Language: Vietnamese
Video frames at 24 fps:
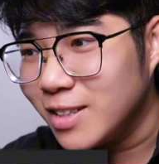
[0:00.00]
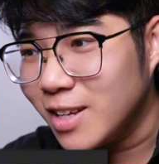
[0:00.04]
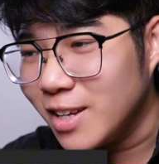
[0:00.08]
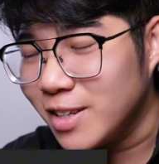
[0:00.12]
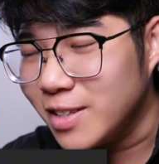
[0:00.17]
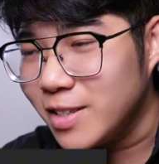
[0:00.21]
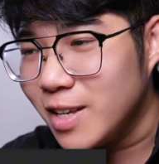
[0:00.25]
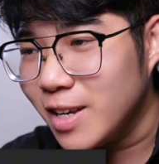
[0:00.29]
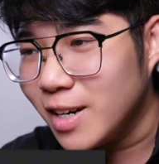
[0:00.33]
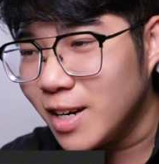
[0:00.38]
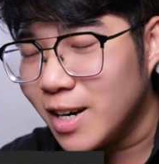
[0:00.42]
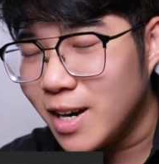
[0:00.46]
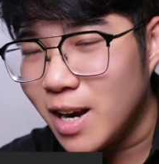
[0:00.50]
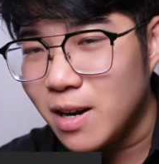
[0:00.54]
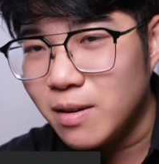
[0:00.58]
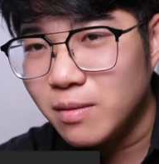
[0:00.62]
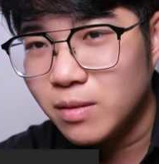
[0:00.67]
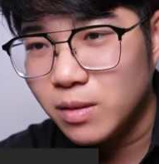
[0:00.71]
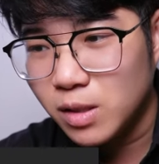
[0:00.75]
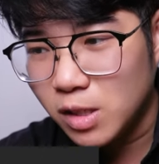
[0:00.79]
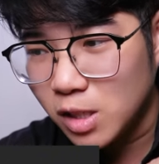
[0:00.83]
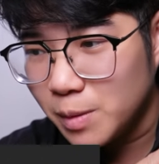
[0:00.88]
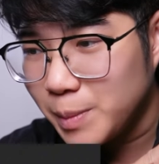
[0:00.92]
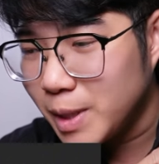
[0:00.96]
hiển nhiên là
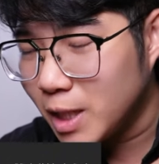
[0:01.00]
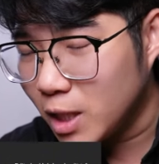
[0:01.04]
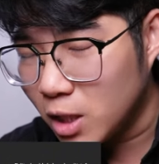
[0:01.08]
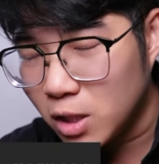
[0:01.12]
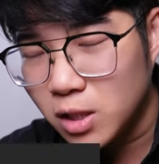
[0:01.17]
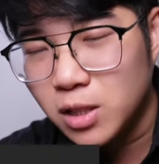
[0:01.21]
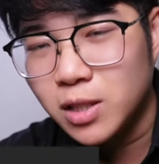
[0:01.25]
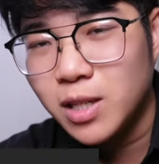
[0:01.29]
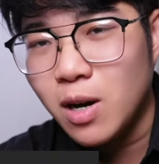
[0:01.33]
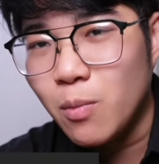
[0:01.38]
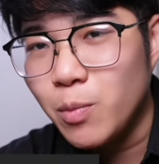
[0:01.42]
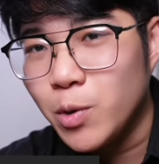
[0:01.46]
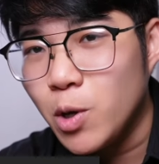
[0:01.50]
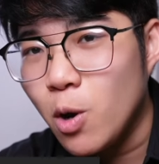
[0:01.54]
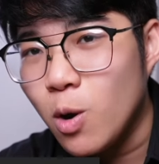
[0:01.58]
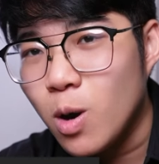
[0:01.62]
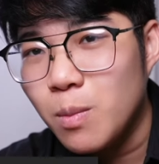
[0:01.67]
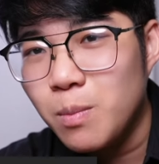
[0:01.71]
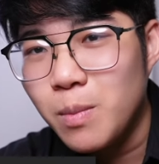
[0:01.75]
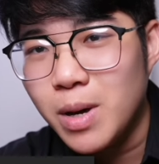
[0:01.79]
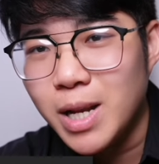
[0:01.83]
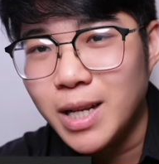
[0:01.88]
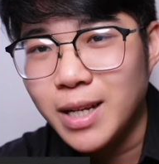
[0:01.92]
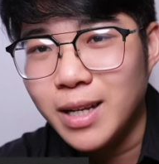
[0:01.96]
người bình thường đọc vô
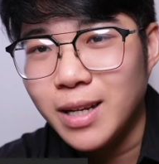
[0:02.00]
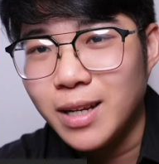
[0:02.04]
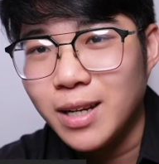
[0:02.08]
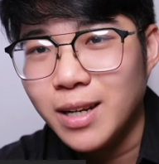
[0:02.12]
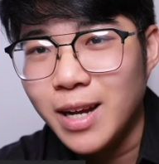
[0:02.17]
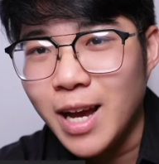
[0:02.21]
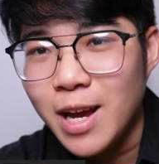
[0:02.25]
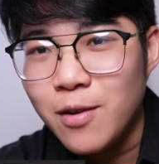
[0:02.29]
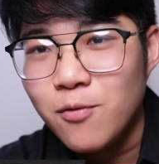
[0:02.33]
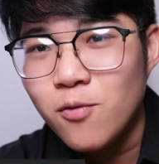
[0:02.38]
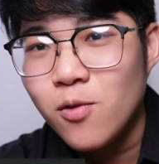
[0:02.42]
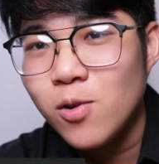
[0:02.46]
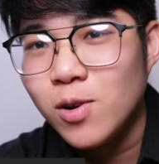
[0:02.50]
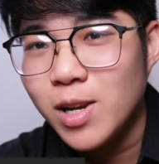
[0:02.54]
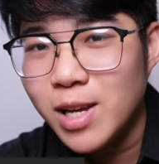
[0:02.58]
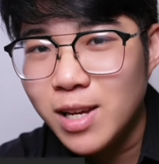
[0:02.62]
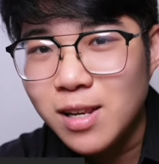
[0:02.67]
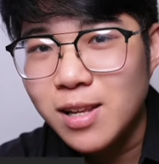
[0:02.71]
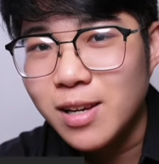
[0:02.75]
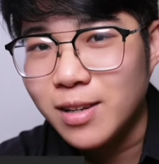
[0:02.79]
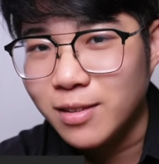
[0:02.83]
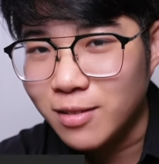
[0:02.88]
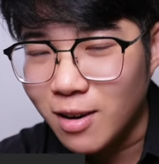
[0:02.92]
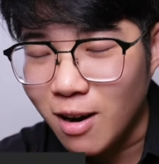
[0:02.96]
comment này thấy vô lý
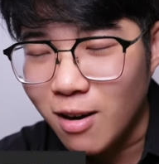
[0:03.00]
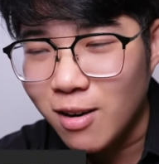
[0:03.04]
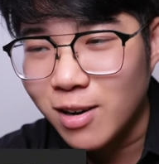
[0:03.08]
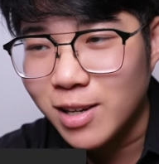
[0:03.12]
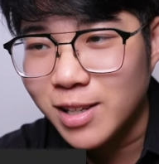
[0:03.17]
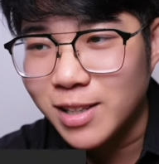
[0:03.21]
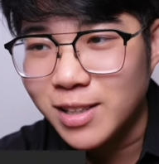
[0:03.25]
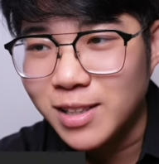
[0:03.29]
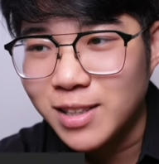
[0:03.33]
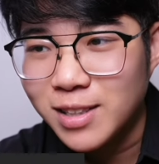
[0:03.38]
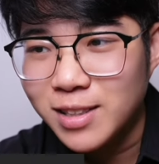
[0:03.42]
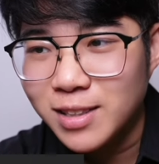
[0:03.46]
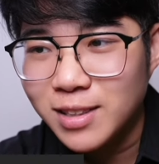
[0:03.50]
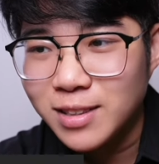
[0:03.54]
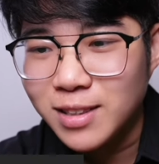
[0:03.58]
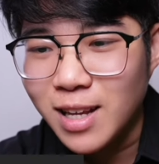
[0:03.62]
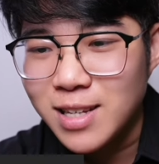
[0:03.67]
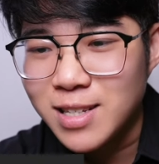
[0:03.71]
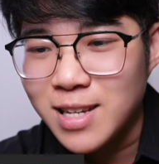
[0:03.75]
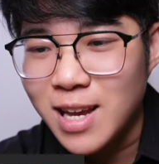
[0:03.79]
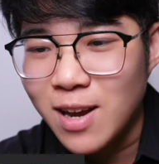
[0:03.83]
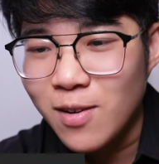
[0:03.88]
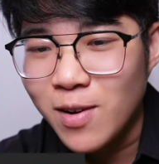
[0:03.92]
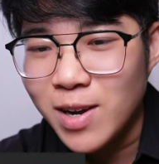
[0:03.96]
liền rồi
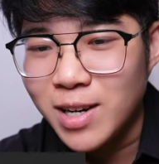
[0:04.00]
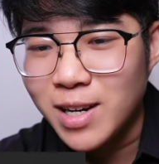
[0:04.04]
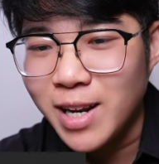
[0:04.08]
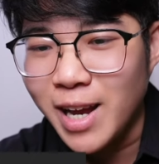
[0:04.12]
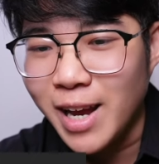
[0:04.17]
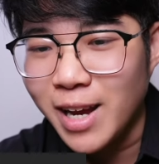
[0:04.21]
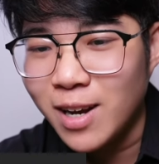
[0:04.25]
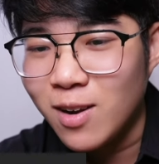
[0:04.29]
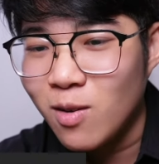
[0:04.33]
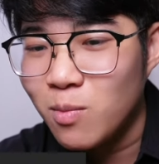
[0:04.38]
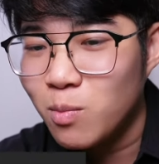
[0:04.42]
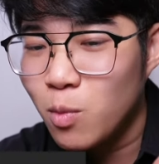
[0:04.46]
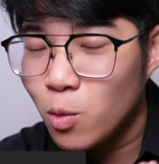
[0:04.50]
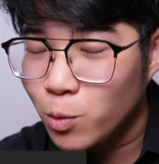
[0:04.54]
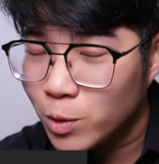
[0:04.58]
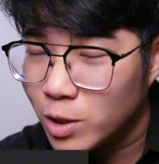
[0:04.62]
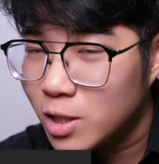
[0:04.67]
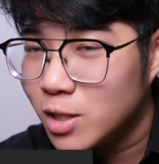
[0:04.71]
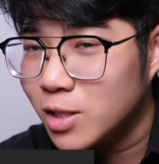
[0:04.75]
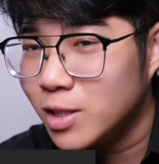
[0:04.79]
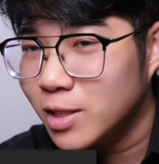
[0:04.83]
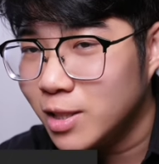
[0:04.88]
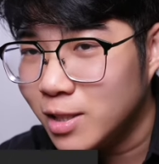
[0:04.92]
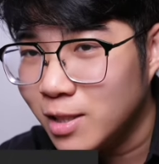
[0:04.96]
tại sao khách hàng không bút
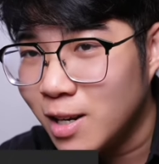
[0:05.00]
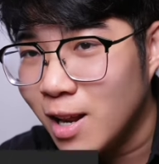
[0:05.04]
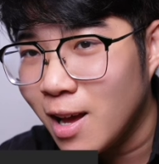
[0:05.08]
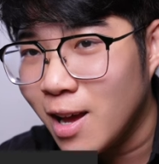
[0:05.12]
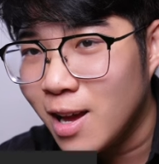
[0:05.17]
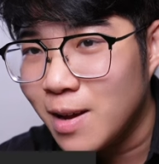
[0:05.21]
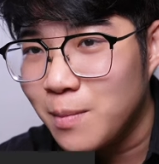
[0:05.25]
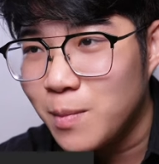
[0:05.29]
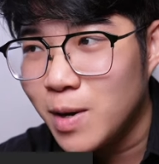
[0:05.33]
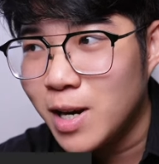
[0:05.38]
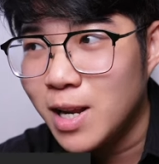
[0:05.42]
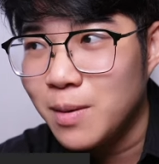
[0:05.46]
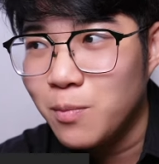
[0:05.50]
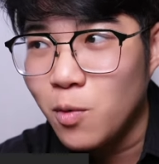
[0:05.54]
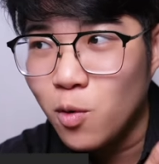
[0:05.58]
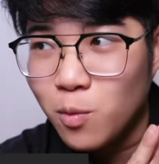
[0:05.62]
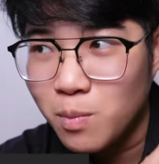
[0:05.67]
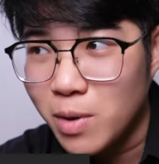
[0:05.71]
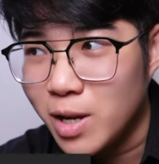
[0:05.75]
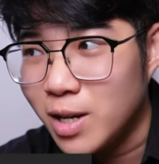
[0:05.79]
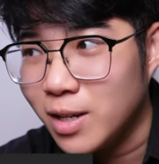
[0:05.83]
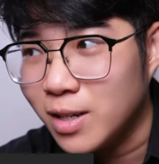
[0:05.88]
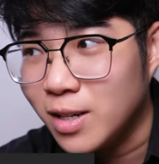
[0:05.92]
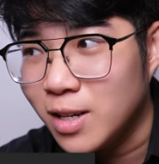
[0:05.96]
những người như thế mà lại bút
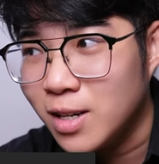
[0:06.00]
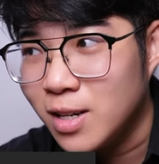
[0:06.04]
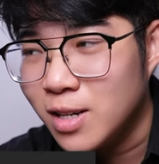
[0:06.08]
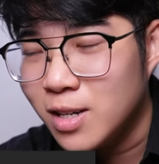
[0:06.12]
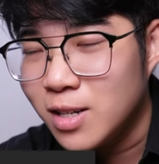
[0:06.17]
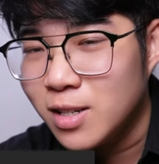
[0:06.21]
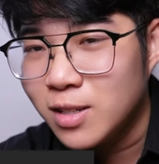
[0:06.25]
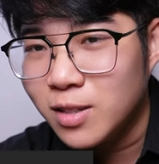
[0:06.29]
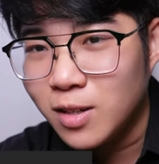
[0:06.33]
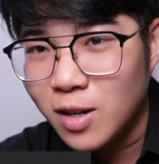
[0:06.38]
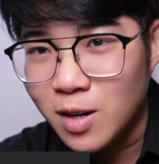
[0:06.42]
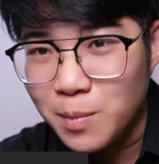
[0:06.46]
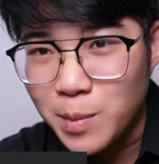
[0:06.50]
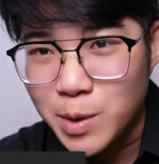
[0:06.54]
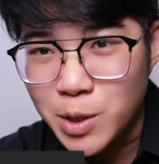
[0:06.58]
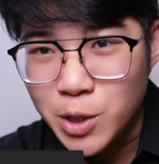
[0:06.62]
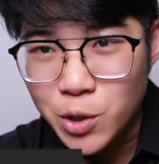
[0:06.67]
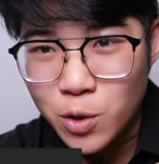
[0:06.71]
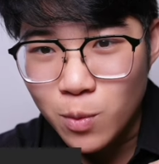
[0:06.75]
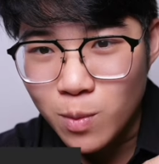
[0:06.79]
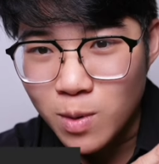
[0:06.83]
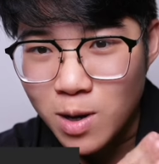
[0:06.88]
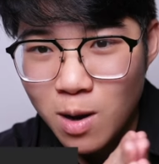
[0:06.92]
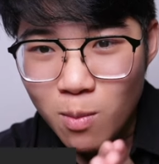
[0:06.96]
mình rồi mình
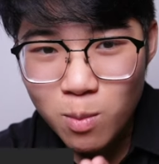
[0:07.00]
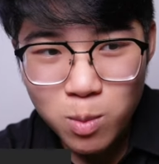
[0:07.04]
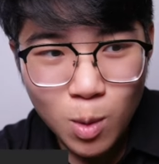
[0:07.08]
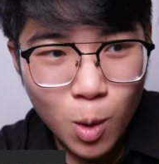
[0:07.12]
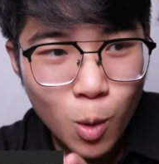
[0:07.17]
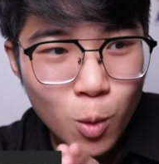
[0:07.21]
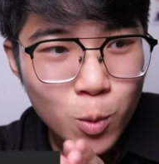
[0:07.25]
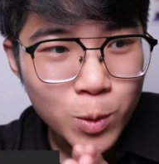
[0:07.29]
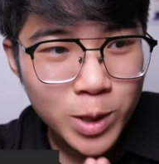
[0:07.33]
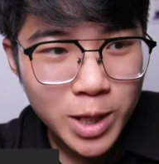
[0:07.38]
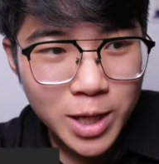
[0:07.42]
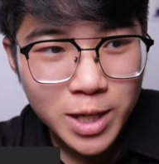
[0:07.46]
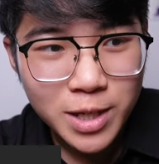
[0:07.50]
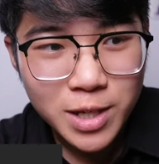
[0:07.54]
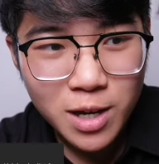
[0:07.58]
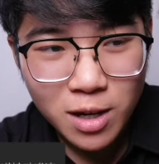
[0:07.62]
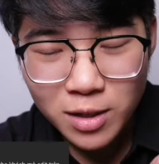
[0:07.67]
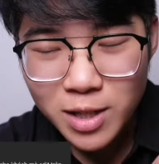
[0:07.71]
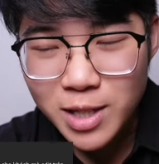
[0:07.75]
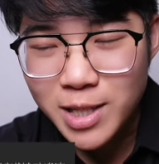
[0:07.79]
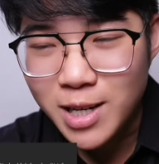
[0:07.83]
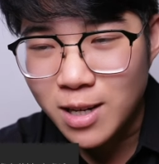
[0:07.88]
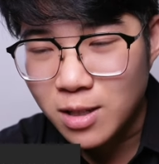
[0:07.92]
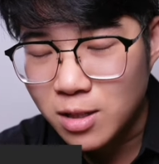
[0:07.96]
sử dụng công cụ gì
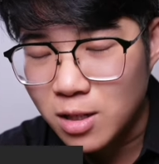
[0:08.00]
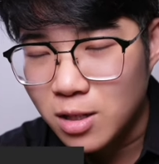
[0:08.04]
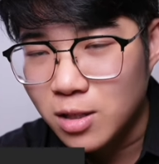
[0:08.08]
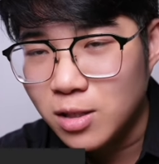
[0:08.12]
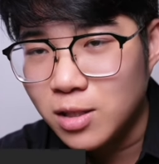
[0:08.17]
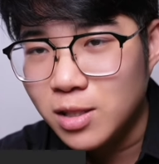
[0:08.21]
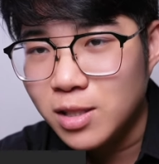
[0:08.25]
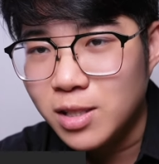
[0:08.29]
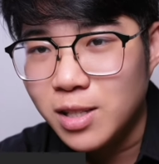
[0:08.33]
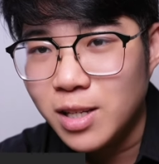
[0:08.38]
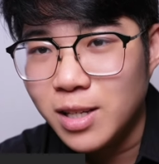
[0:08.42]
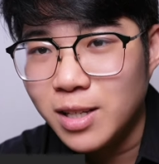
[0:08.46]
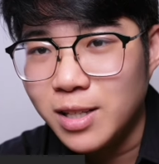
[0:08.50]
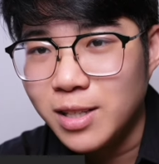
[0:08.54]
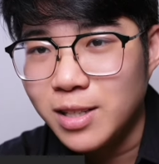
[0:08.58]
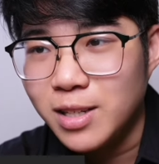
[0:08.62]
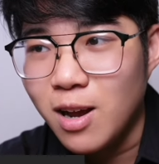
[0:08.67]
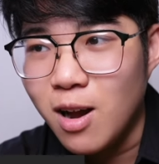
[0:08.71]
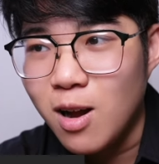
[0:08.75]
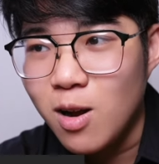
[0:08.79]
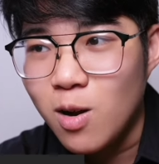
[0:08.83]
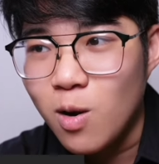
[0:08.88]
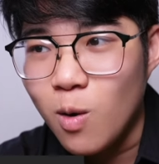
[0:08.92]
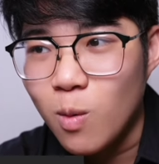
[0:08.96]
dựng đi chăng nữa thì
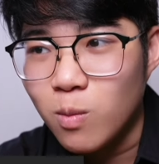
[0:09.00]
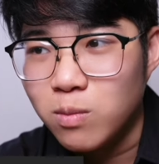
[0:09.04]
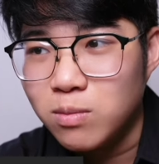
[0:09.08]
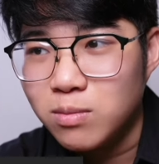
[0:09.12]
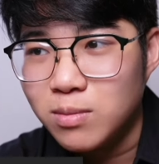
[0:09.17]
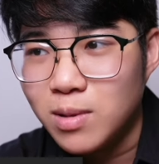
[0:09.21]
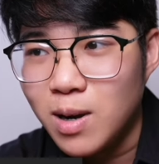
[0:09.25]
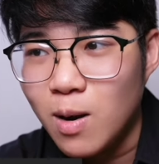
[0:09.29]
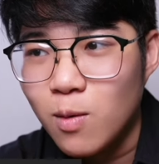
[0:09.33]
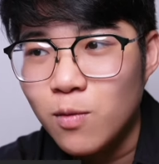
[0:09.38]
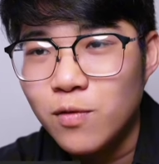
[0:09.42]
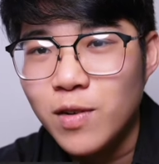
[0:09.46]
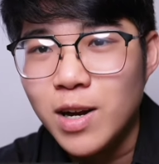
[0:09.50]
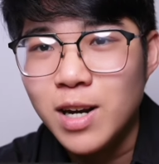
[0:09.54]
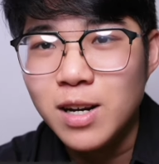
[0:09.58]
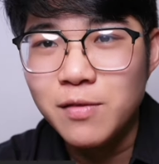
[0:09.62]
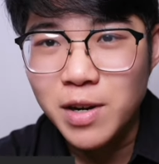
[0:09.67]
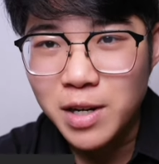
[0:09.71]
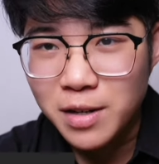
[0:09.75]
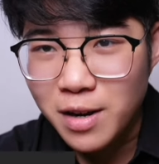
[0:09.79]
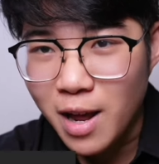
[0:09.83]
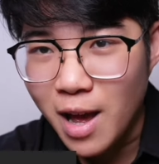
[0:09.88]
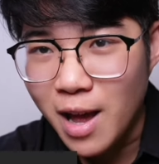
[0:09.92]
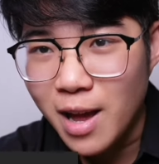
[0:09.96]
nó cũng không phải là
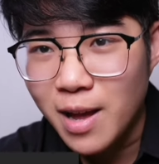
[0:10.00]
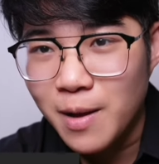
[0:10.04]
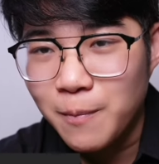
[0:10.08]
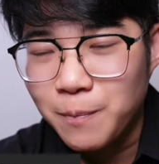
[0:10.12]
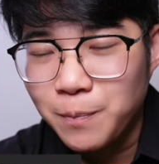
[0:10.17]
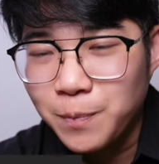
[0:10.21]
vấn đề